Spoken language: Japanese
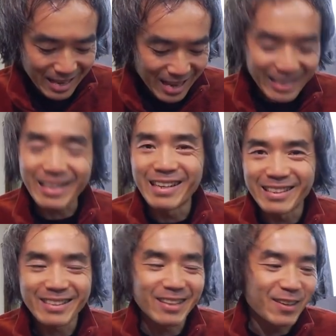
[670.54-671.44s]
元気な
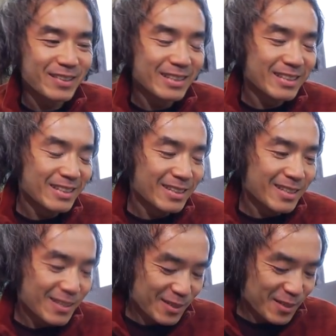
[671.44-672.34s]
やつが
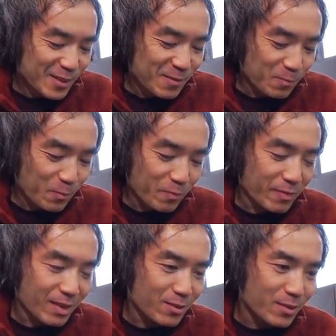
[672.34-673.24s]
う
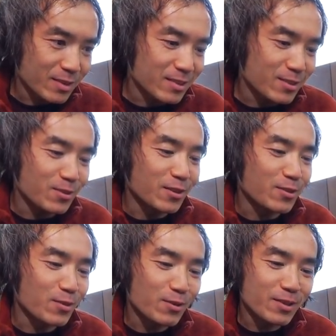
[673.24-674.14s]
んちょっと
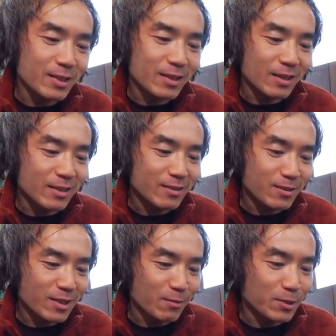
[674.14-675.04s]
それを言ったら言い過
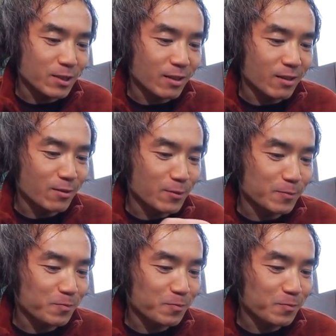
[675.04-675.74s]
ぎかもしれんけど